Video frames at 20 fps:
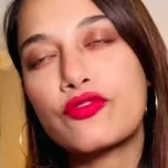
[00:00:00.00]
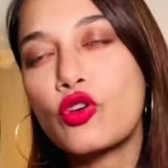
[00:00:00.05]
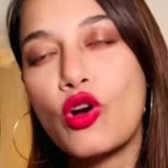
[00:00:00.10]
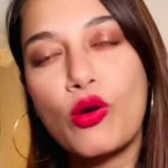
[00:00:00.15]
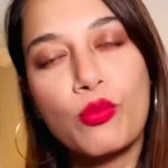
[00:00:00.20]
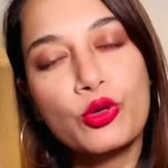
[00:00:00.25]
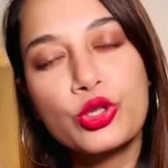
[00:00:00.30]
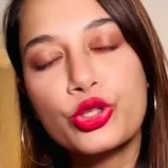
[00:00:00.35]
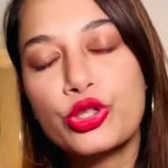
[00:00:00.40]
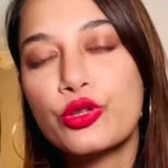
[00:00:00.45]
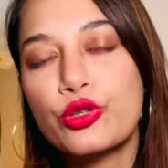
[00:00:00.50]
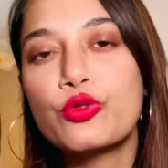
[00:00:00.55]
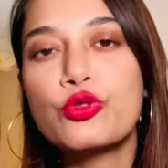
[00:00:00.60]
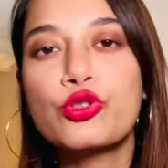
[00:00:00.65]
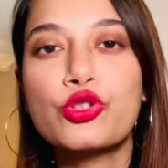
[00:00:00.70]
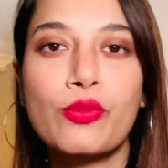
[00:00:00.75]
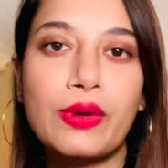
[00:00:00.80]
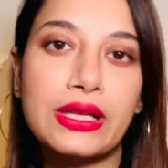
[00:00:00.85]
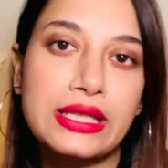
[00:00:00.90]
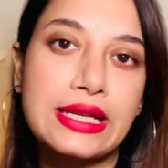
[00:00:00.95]
তো অবশ্যই
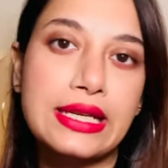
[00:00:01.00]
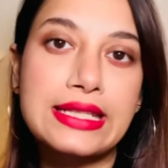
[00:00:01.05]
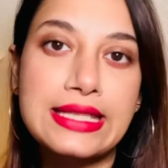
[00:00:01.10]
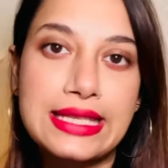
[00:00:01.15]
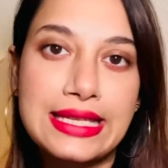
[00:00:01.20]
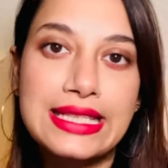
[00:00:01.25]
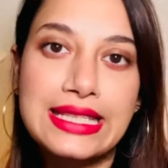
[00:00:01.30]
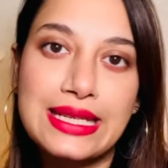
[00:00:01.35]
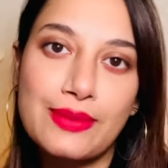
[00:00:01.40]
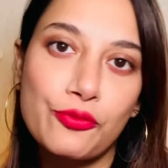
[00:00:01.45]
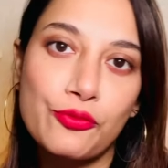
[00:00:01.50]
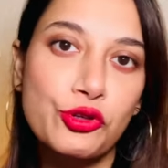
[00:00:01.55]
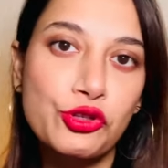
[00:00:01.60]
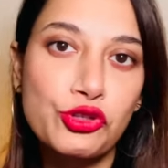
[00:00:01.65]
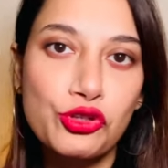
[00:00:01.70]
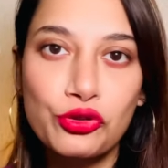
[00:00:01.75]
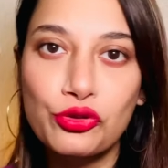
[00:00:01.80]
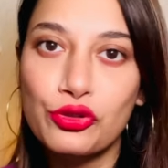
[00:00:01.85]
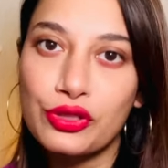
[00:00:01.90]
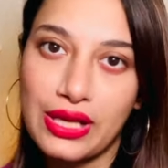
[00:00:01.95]
উচ্চমাত্রা সিক্সটি
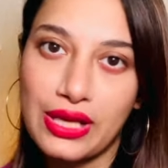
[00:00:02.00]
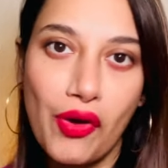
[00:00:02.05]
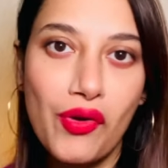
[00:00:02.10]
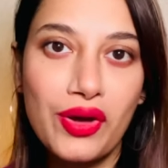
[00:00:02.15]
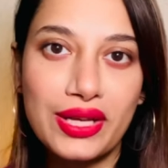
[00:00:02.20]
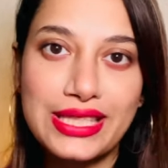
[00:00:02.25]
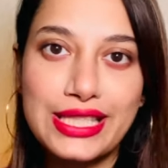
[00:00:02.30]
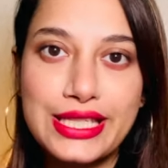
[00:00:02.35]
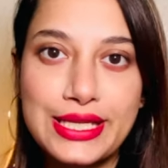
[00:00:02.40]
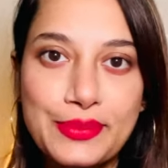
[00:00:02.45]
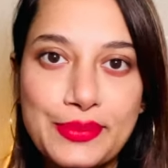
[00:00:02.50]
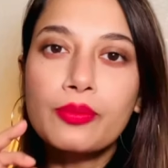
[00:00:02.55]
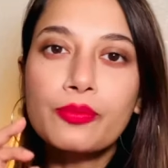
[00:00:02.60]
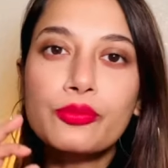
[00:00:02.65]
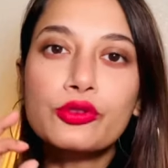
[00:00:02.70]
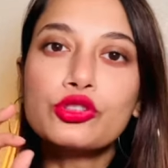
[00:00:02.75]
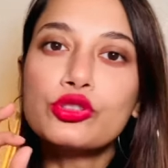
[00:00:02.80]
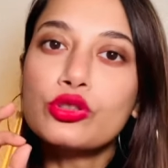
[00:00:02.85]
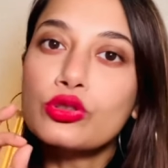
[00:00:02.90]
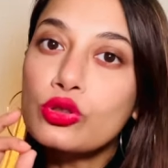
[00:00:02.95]
পর্যন্ত দেওয়া আছে
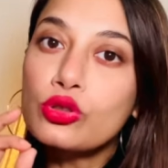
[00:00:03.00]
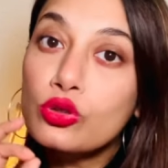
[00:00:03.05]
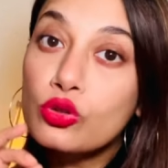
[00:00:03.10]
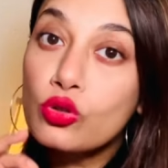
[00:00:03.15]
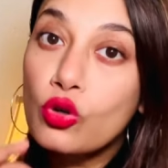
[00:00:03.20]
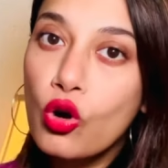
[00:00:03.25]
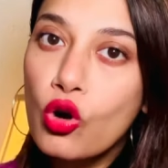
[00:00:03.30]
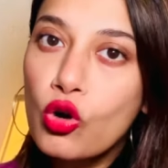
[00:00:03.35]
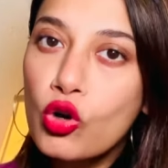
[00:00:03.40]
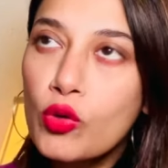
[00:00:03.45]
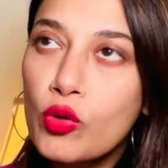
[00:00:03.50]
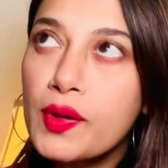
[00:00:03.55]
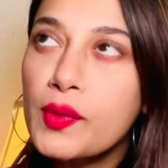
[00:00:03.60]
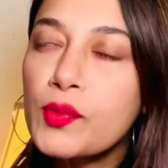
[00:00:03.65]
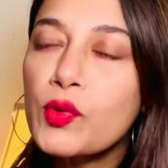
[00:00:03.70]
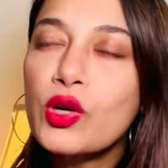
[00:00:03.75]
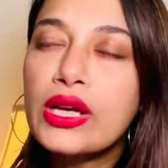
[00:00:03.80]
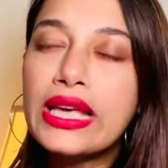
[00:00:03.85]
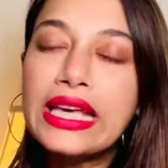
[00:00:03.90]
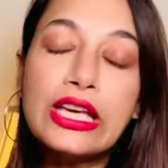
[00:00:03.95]
প্রচন্ড গরম
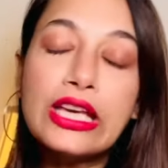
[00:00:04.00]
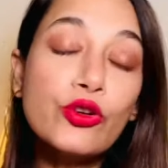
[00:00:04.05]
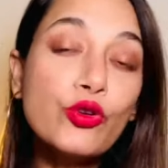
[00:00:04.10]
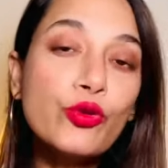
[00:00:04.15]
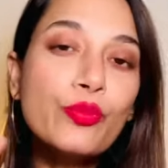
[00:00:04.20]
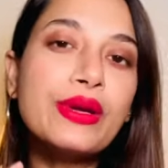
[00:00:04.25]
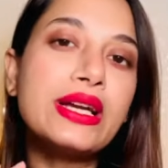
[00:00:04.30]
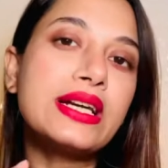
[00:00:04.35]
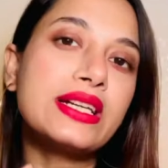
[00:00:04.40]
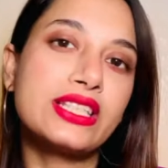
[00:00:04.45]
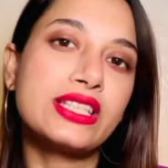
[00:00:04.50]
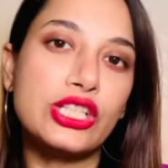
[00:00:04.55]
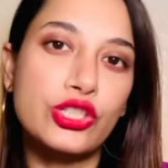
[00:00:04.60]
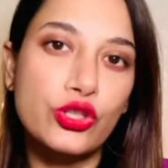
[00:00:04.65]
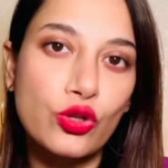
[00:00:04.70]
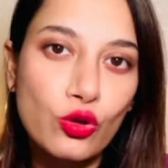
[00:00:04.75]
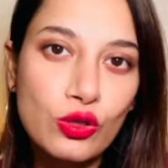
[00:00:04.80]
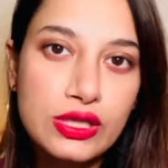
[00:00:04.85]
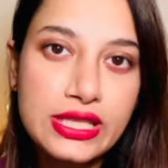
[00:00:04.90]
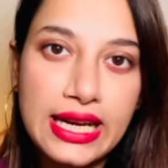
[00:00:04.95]
এবং হিউমিড যে
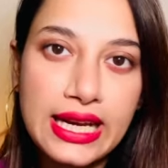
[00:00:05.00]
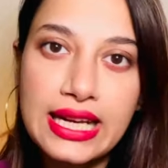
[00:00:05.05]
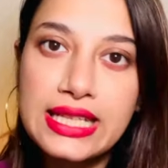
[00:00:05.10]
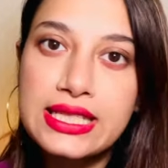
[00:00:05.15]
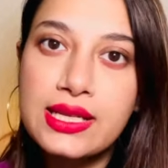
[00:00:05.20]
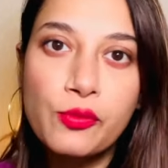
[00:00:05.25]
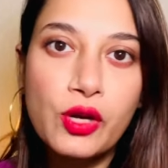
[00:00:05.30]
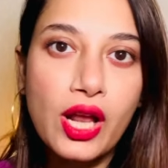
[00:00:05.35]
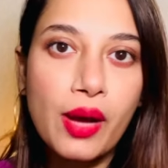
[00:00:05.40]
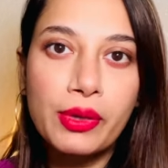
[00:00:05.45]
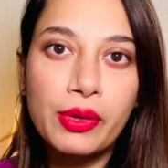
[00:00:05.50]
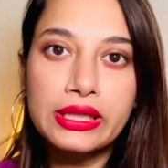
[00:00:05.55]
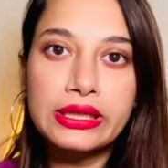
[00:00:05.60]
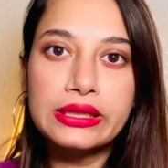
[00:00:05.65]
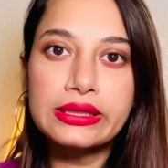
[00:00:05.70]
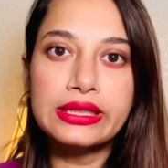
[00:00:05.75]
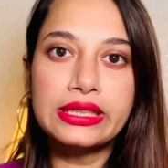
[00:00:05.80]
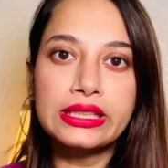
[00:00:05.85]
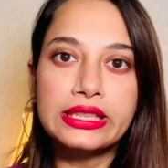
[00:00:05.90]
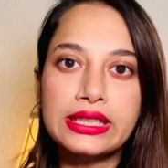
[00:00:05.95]
সকল জায়গা যেমন আমাদের
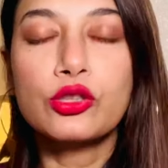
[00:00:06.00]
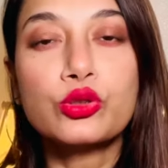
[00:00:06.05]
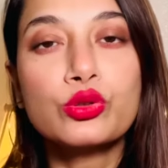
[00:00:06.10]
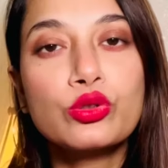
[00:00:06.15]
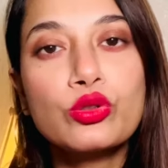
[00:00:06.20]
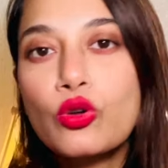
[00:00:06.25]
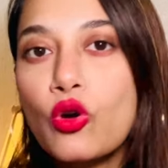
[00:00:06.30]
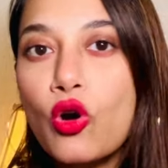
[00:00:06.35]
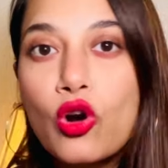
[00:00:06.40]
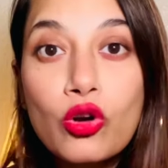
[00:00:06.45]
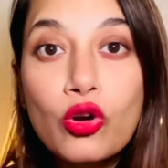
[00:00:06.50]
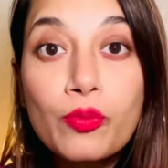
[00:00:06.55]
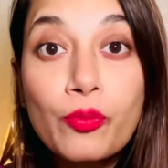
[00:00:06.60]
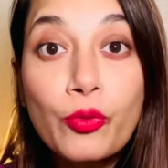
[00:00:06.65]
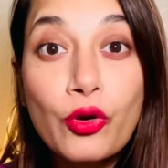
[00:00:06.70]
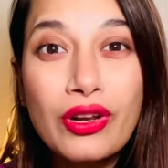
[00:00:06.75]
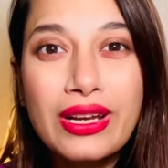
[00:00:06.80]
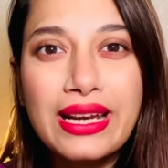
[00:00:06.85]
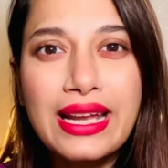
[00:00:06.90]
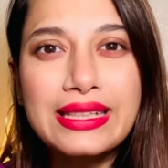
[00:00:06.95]
দেশে শুধু গরম
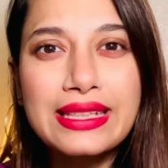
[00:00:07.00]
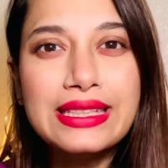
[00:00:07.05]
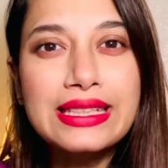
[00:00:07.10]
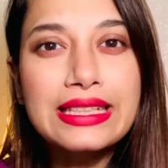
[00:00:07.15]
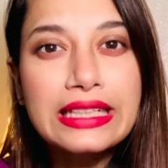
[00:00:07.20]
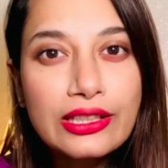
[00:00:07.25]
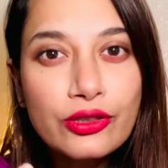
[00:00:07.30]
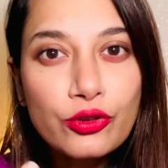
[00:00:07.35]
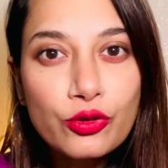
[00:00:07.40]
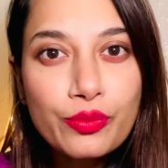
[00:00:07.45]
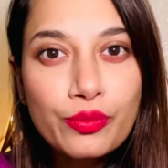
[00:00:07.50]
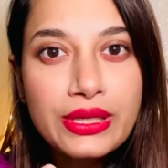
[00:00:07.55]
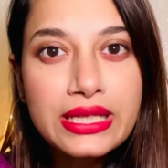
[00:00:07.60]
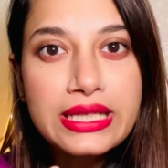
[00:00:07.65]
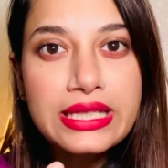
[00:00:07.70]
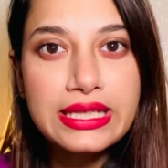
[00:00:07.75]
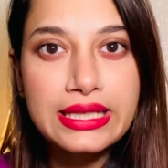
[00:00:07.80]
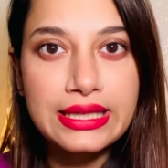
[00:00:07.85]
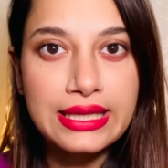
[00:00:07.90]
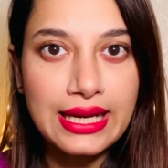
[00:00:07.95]
পড়ে না একটা
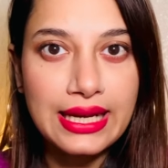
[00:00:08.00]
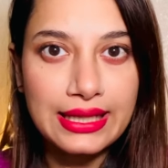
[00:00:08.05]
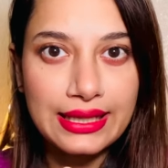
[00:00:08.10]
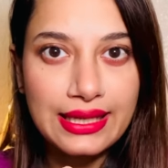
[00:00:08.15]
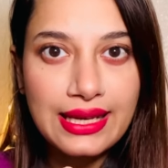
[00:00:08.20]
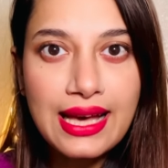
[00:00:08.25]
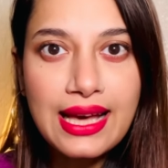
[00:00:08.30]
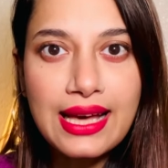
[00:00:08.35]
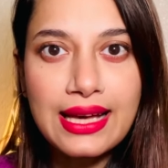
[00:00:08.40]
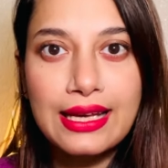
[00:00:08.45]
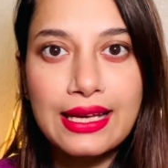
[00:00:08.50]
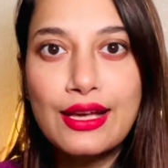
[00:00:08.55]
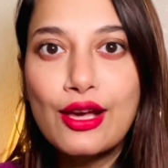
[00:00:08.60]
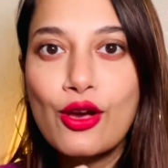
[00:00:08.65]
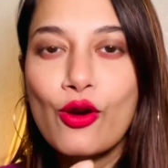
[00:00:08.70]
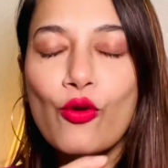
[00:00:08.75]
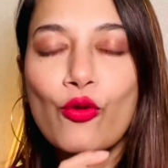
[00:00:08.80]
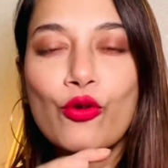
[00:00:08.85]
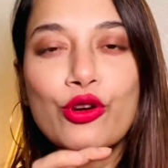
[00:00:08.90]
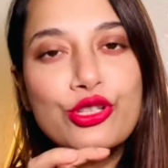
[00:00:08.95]
হিউমিডিটি থাকে হ্যাঁ
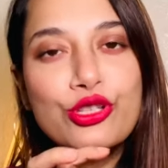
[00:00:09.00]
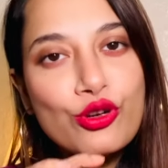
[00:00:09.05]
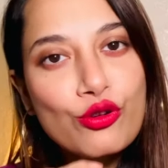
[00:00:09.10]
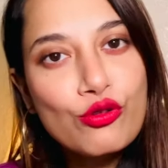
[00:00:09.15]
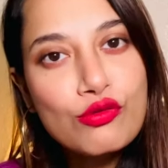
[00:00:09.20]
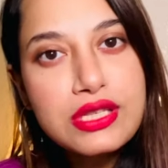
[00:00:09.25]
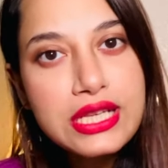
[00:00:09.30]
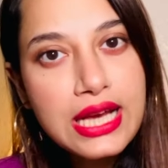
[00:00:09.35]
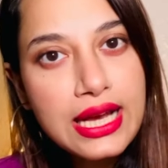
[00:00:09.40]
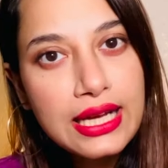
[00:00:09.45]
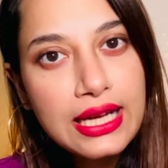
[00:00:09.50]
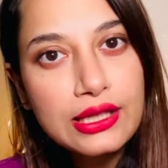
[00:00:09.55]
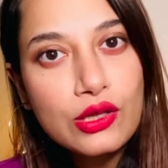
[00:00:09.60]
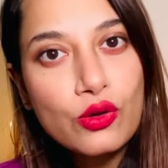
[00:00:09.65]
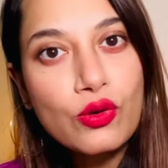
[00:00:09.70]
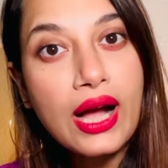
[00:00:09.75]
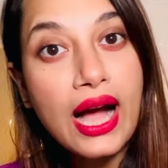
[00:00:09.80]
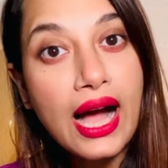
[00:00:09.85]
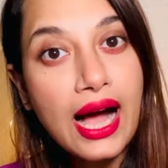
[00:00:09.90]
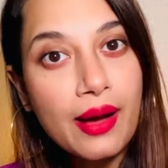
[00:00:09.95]
ওই সকল জায়গাতেও
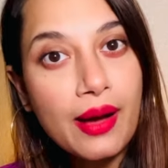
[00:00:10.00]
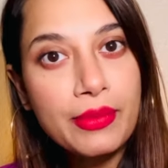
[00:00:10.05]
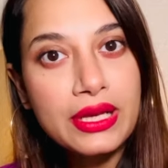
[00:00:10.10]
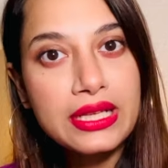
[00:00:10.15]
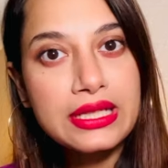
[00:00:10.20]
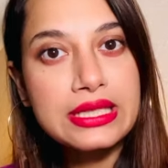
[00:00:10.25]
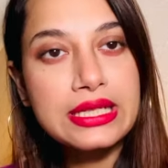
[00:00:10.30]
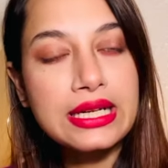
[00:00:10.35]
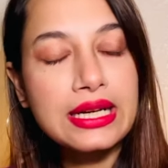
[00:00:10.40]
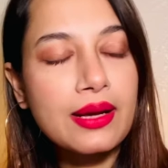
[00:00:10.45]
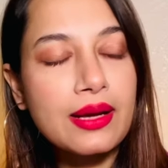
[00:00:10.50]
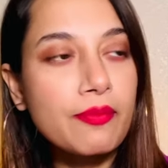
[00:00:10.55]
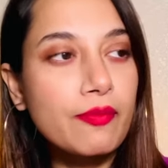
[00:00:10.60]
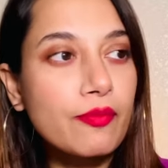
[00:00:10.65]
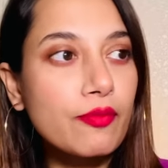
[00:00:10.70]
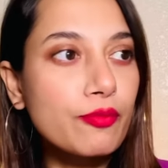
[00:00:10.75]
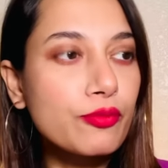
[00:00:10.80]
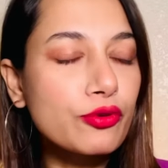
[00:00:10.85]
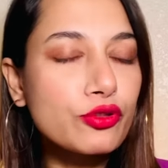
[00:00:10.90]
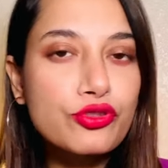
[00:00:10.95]
ঘামেন যারা
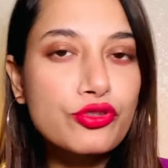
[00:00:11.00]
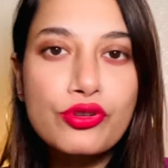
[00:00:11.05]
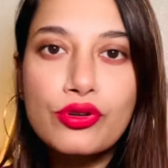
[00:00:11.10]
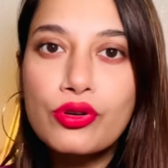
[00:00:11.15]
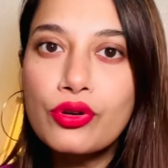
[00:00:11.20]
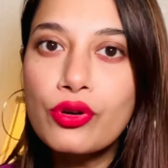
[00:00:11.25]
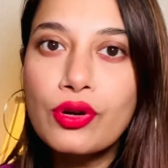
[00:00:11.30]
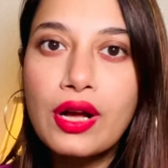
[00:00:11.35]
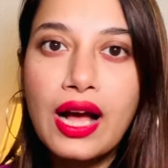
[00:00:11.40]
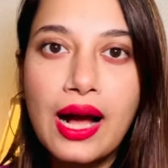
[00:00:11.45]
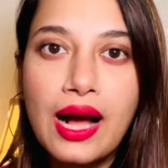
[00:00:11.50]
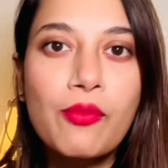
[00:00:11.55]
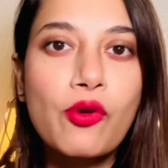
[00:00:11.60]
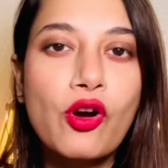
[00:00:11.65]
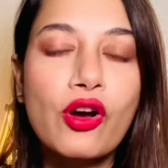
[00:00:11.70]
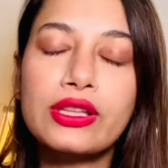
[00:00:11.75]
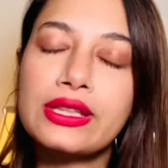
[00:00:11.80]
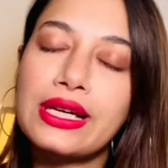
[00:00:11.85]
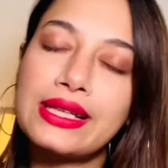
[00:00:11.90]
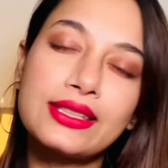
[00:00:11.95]
প্রচণ্ড ঘাম
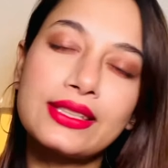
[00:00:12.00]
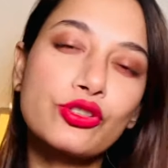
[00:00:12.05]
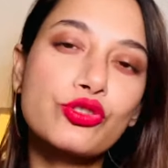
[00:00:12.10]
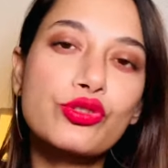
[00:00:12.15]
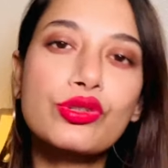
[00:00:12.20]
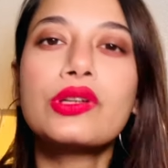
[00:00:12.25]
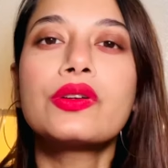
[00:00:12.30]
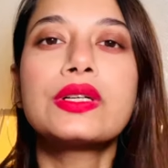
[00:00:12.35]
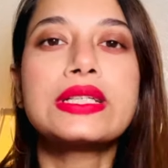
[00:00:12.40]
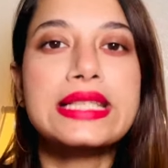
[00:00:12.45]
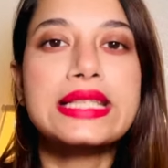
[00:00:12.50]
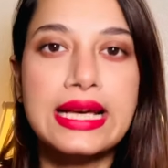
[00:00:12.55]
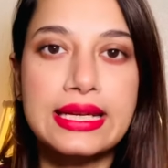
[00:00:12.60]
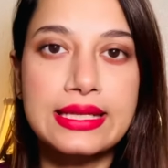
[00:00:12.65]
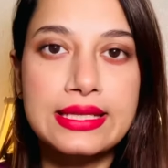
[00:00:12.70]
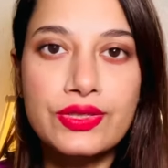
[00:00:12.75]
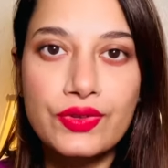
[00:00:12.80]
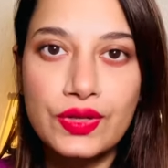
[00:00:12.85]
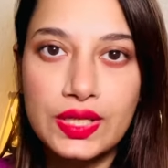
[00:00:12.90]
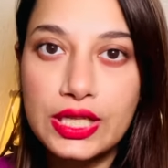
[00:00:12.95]
হয় তাদের জন্য এই
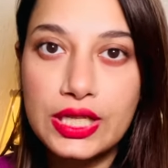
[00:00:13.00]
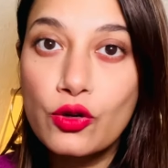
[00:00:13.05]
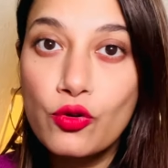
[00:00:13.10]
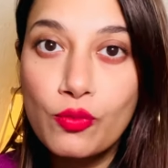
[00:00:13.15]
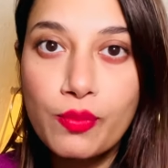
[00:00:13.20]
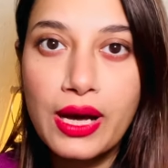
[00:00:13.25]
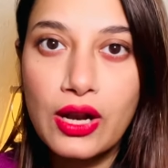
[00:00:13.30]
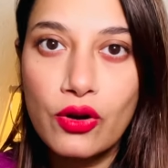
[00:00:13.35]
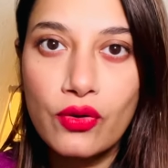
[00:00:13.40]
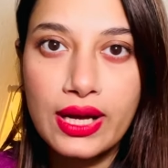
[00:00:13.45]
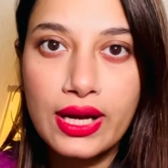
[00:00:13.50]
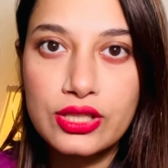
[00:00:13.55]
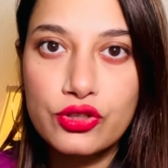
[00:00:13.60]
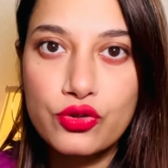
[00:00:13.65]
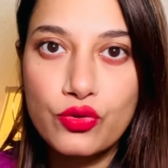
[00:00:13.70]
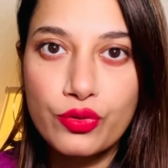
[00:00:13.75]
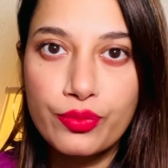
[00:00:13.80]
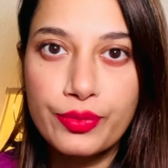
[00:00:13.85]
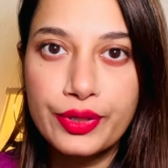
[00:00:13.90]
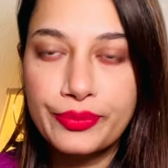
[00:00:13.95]
সানস্ক্রিনটা খুব ভালো কাজ করবে